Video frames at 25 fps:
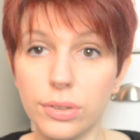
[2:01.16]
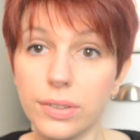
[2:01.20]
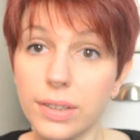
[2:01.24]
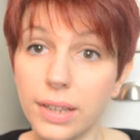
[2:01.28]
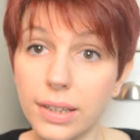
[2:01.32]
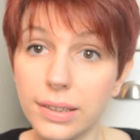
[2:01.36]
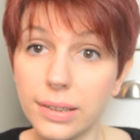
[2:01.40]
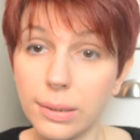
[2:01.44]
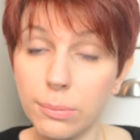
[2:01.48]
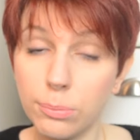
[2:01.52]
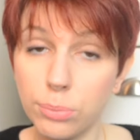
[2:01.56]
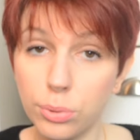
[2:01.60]

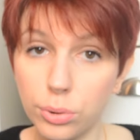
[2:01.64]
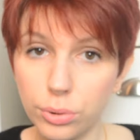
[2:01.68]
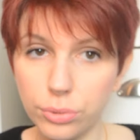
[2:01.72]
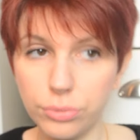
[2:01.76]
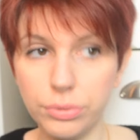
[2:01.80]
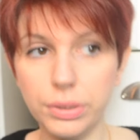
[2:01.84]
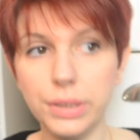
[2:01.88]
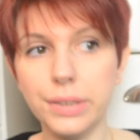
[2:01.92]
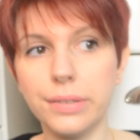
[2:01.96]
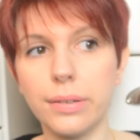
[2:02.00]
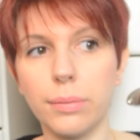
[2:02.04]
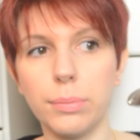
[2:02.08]
certains
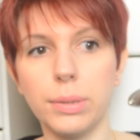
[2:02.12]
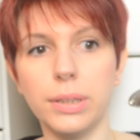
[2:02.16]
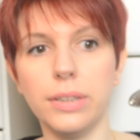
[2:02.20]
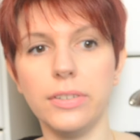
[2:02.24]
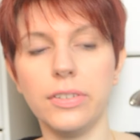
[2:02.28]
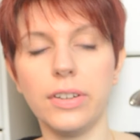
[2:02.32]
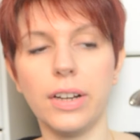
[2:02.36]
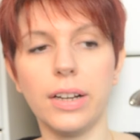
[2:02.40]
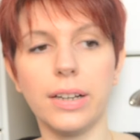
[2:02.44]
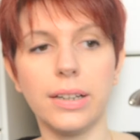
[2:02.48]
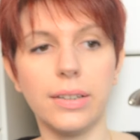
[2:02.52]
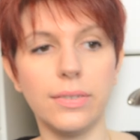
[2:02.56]
produits, ça m'est
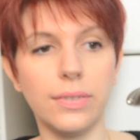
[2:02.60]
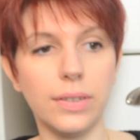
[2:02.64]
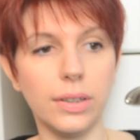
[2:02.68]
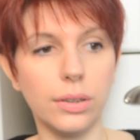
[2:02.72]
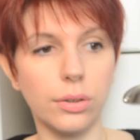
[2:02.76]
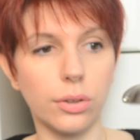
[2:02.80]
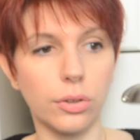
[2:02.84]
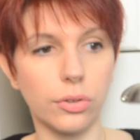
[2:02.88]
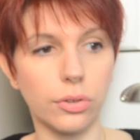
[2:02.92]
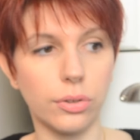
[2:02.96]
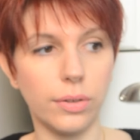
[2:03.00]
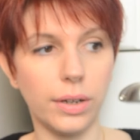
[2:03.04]
déjà arrivé de
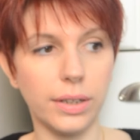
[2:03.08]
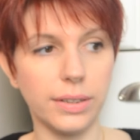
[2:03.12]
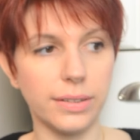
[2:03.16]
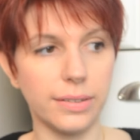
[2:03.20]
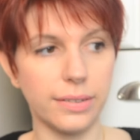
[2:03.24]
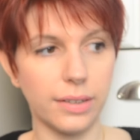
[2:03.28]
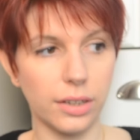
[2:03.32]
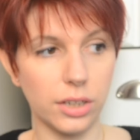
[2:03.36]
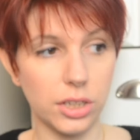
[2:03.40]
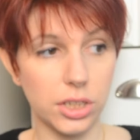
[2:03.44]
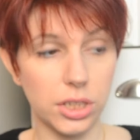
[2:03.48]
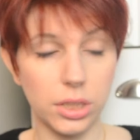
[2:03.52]
recevoir des
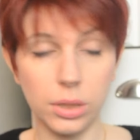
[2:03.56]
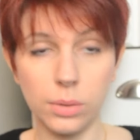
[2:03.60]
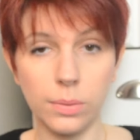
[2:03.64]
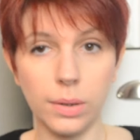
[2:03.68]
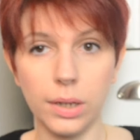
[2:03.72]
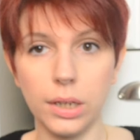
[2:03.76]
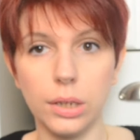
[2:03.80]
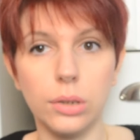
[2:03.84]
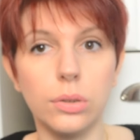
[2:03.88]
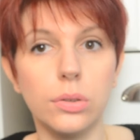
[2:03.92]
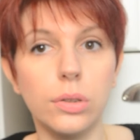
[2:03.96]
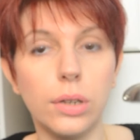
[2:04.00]
sacs
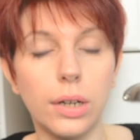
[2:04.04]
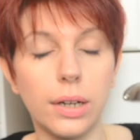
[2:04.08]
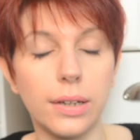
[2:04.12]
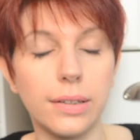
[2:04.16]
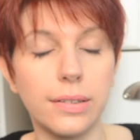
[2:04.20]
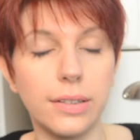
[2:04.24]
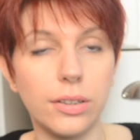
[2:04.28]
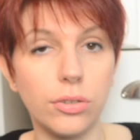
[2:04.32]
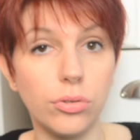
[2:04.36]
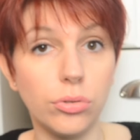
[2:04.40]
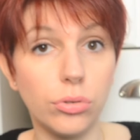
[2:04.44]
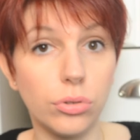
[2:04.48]
chinois et l'odeur a
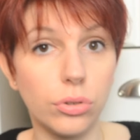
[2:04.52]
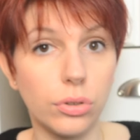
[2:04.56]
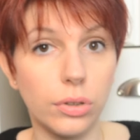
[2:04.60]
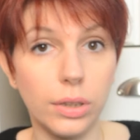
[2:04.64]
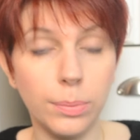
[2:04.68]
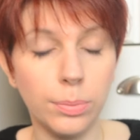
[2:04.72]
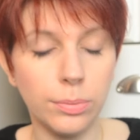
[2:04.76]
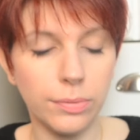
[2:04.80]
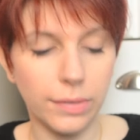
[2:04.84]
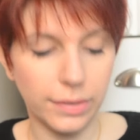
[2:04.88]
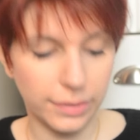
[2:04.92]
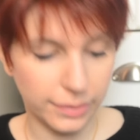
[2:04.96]
été juste
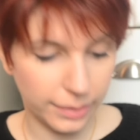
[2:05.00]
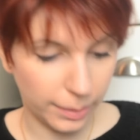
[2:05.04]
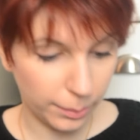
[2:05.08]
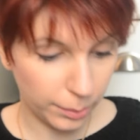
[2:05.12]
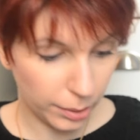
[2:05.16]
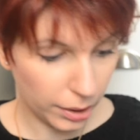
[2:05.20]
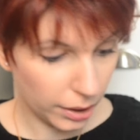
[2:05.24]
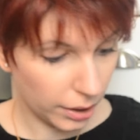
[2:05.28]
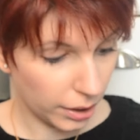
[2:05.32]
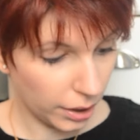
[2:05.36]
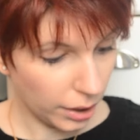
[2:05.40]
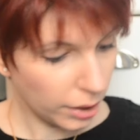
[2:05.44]

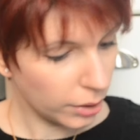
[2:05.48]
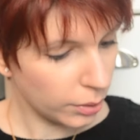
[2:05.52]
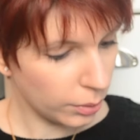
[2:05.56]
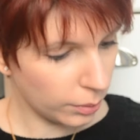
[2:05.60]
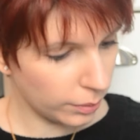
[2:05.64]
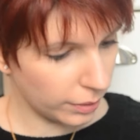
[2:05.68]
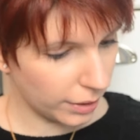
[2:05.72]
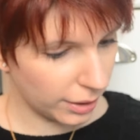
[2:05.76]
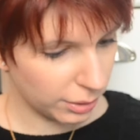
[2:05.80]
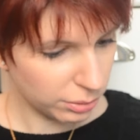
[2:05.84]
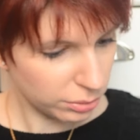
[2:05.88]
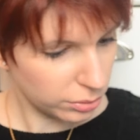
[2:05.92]
épouvantable.
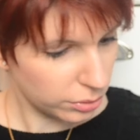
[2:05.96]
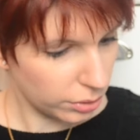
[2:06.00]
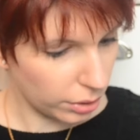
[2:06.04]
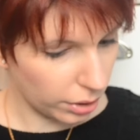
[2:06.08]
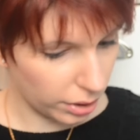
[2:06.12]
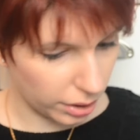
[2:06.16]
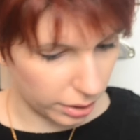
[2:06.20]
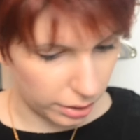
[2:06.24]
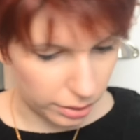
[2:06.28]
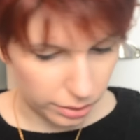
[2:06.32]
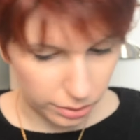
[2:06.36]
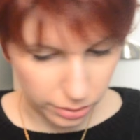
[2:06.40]
Non, là,
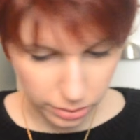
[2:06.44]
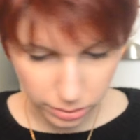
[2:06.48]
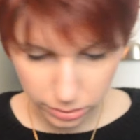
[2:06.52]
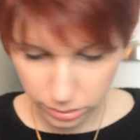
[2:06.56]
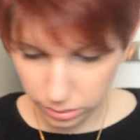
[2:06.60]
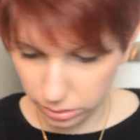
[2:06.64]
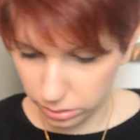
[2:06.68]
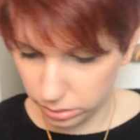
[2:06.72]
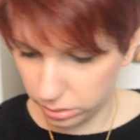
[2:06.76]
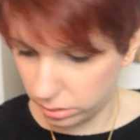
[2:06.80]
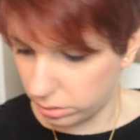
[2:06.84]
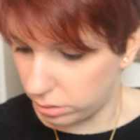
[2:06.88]
l'odeur, euh,
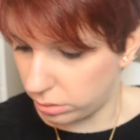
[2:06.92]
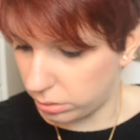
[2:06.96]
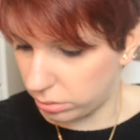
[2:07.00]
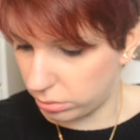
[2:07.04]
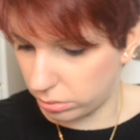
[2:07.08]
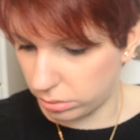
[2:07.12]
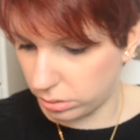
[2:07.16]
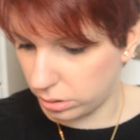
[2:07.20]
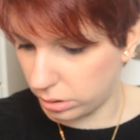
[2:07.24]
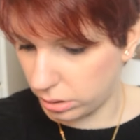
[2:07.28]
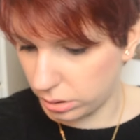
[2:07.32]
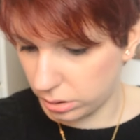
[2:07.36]

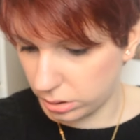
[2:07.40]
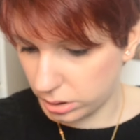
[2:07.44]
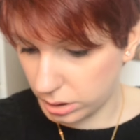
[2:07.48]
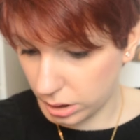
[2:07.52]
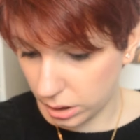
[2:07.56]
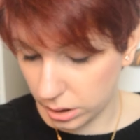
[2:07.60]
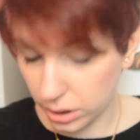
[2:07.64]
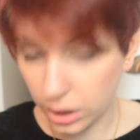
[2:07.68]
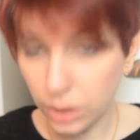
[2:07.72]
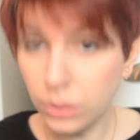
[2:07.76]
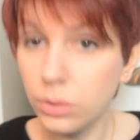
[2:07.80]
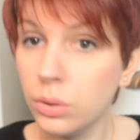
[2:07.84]

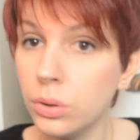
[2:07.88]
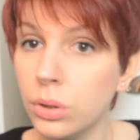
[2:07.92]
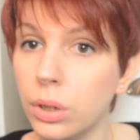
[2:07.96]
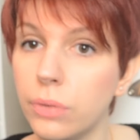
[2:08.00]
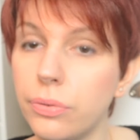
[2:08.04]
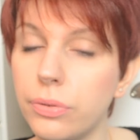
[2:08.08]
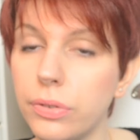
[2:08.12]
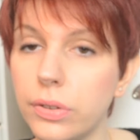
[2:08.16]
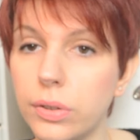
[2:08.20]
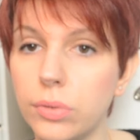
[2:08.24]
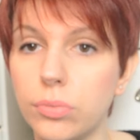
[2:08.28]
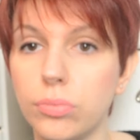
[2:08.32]
ça sent le
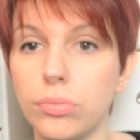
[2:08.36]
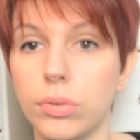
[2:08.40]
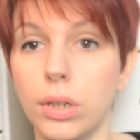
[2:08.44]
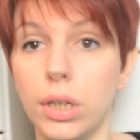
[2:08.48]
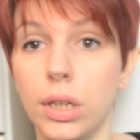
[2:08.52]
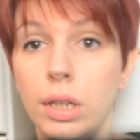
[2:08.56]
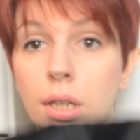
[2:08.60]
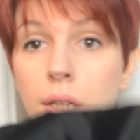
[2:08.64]
neuf, c'est tout.